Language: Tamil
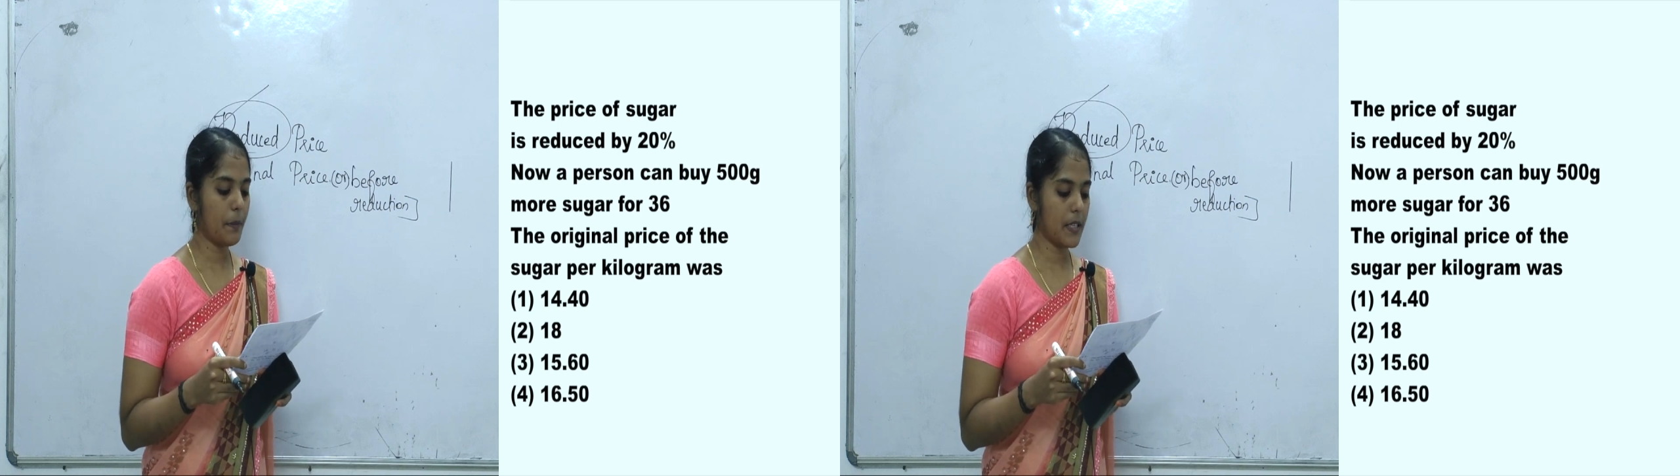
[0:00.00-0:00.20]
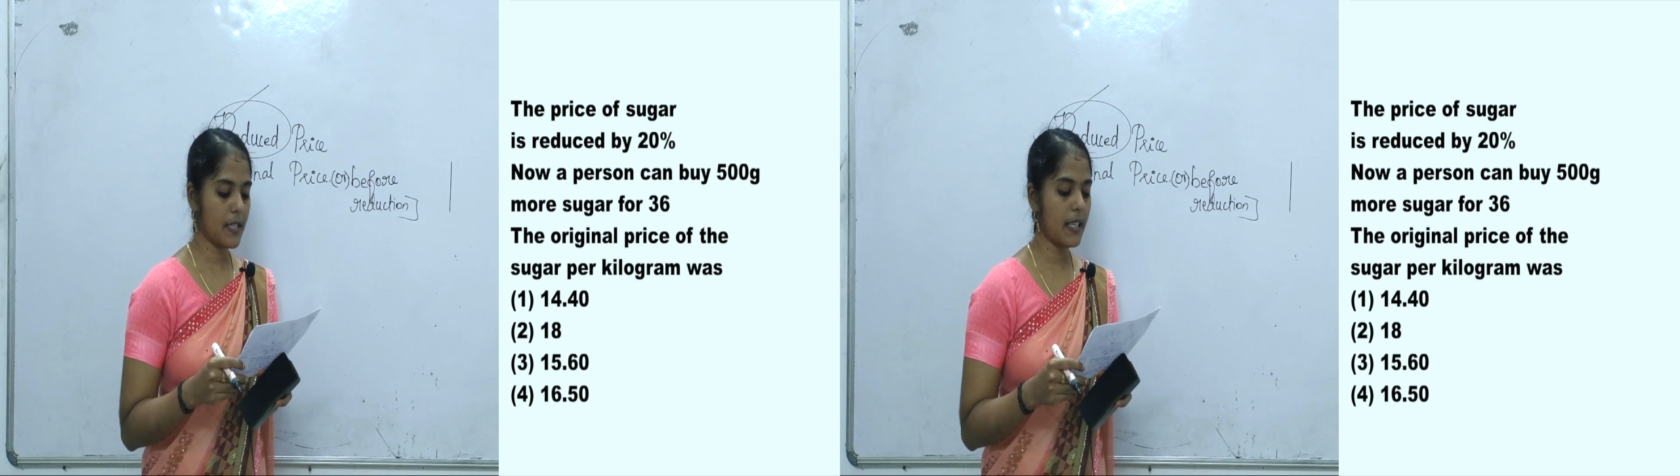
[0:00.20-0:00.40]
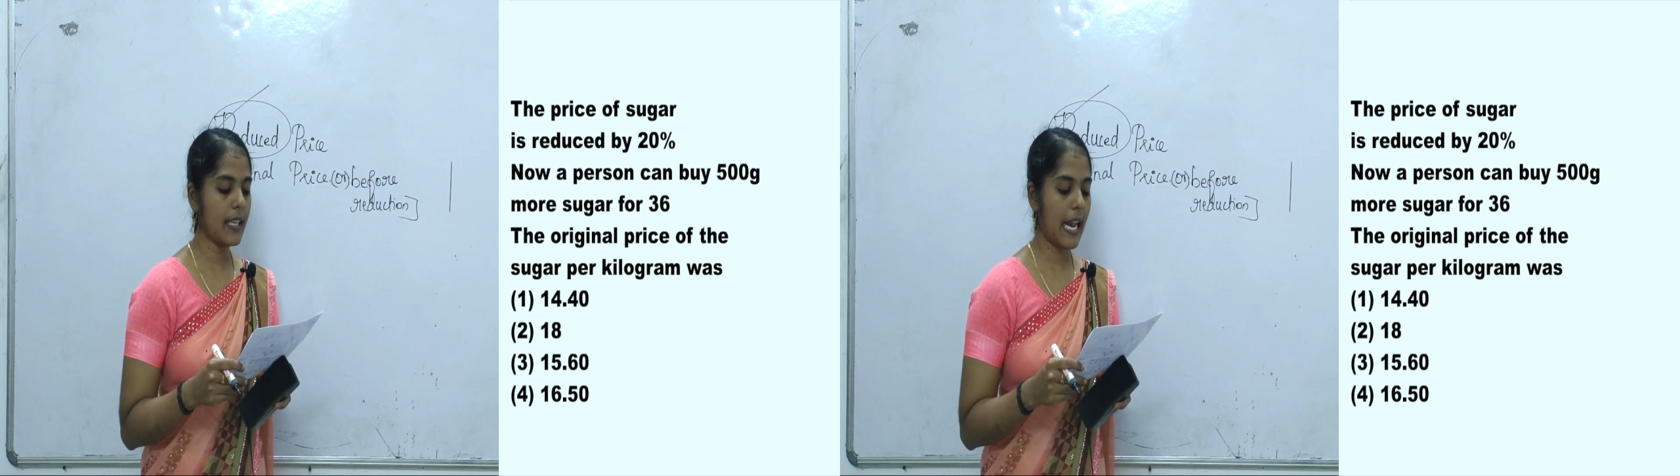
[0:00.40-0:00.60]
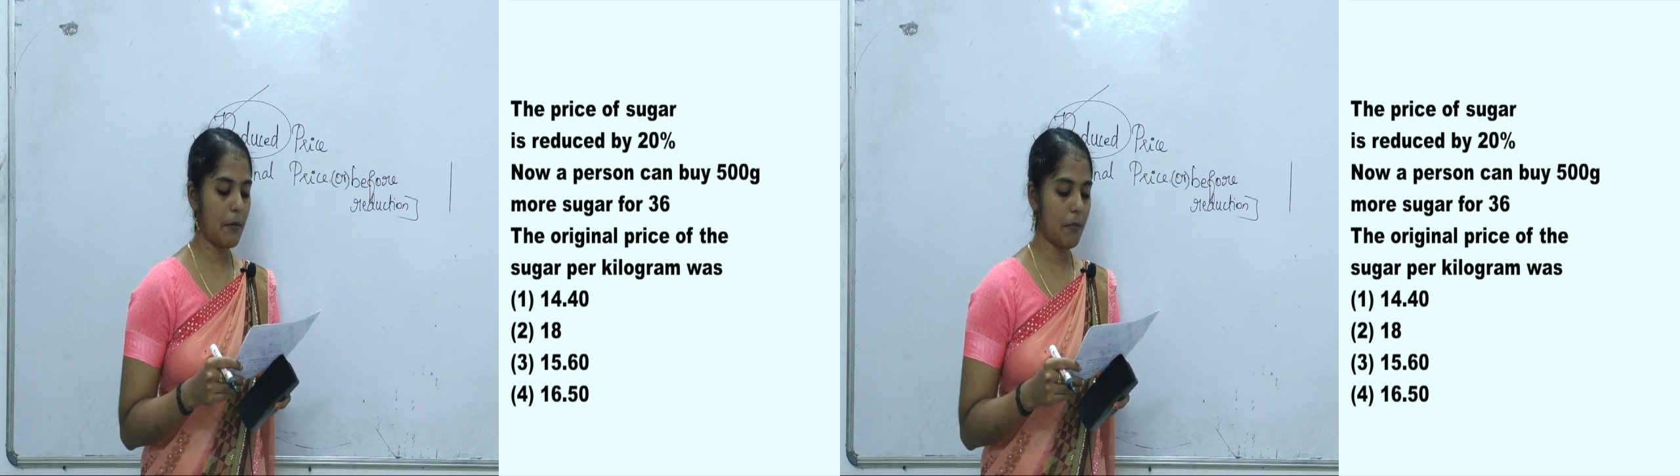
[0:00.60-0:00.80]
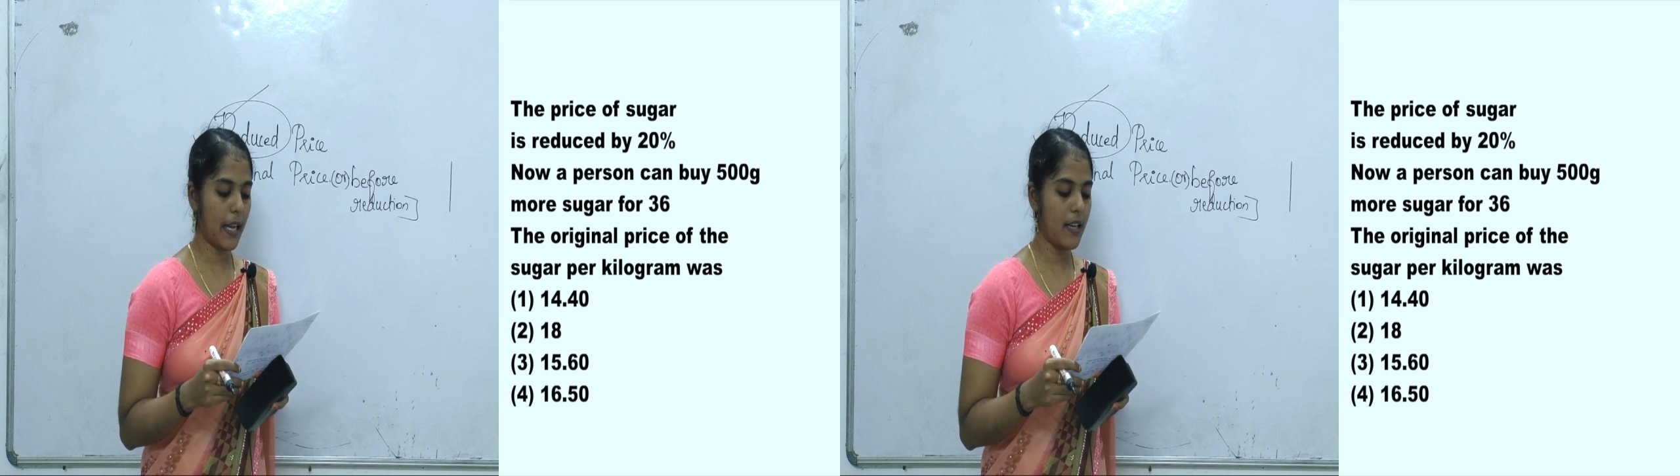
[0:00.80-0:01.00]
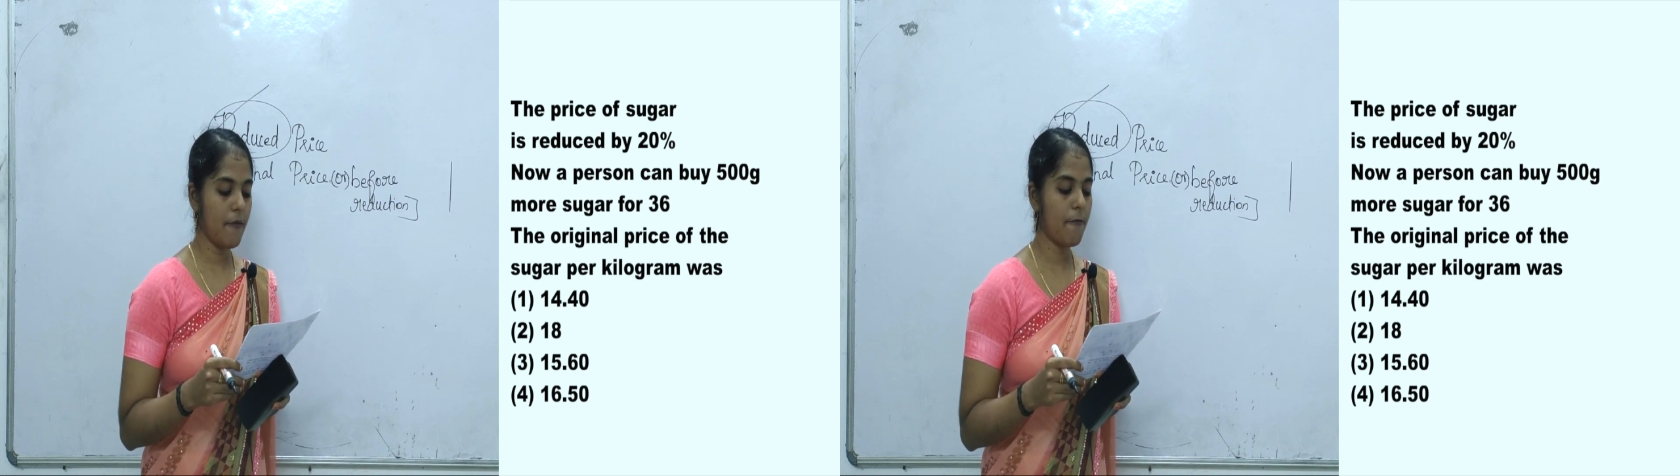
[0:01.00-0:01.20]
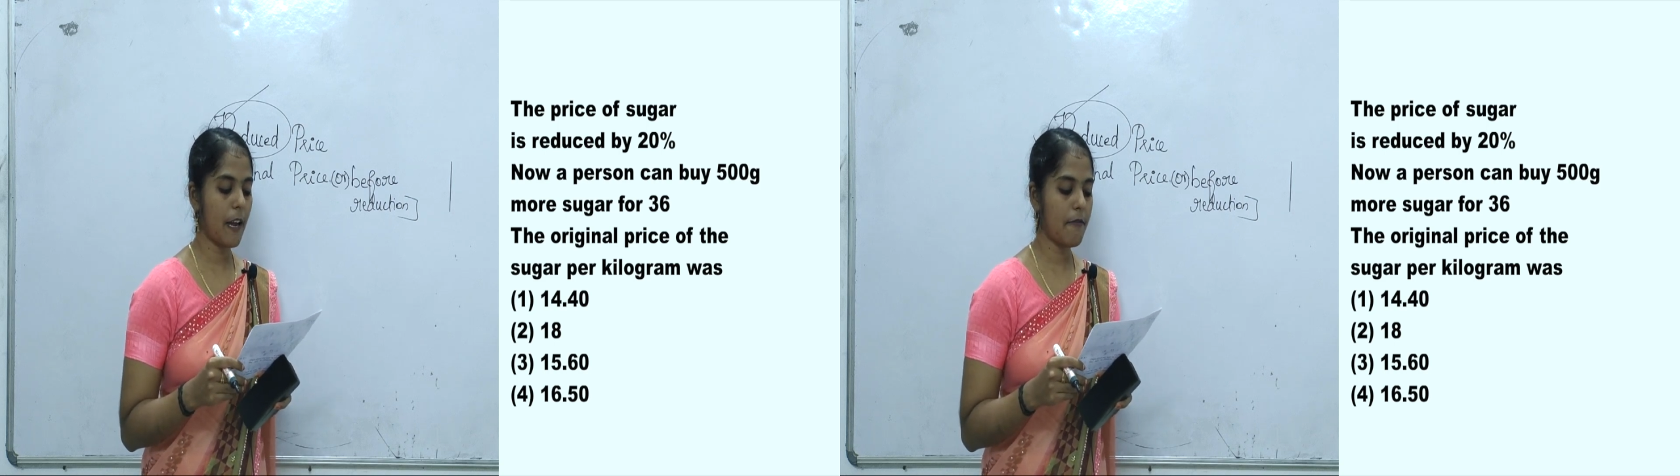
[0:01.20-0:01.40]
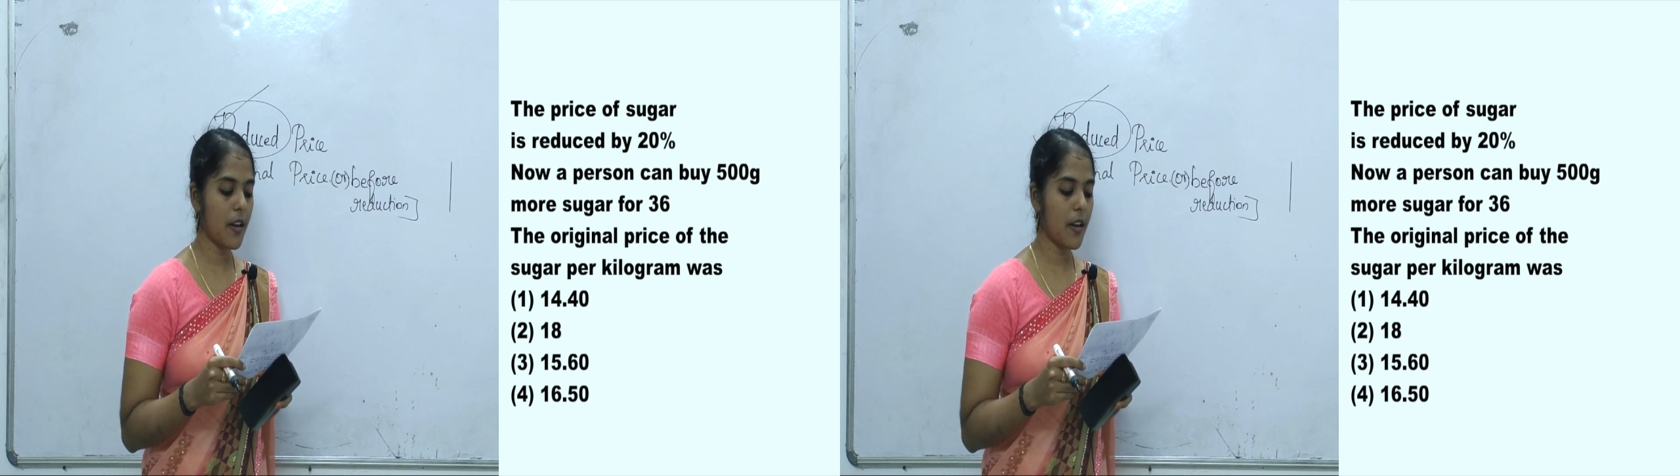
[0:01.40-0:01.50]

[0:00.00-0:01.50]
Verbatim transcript: பர்சன் கேன் பை ஃபைவ்